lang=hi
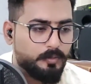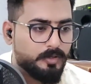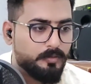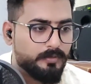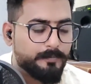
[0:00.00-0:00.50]

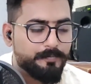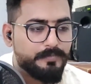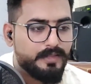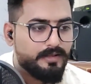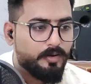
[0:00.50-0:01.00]
ठोका हुआ
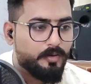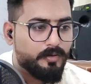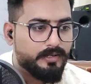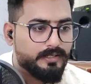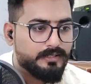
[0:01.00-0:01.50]
है
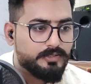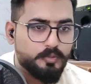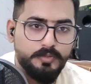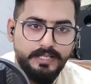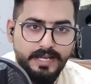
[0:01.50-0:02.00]
और
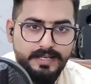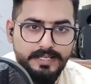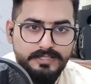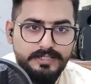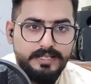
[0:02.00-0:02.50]
स्कूल के
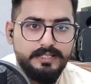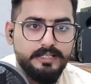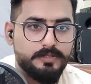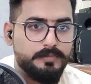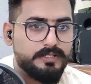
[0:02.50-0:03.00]
अगेंस्ट है
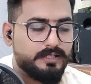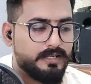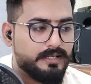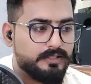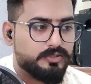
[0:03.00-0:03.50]
इट मीन
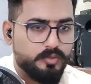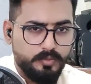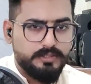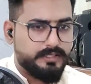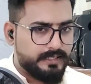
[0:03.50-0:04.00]
के
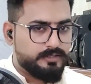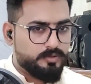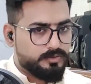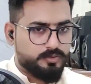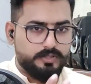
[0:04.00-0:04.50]
स्कूल्स ने
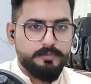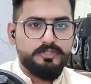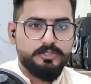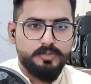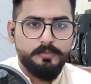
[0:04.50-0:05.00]
जो स्टोरी
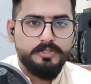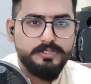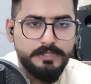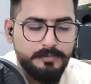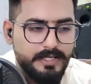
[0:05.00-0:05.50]
मुझे थोड़ी
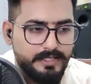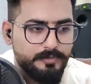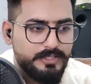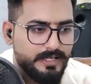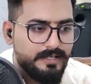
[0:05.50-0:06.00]
बहुत समझ में आई
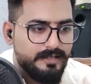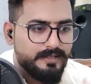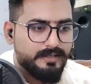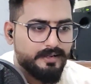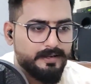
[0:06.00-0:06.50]
है वो ये
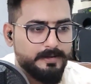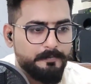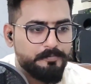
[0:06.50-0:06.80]
कि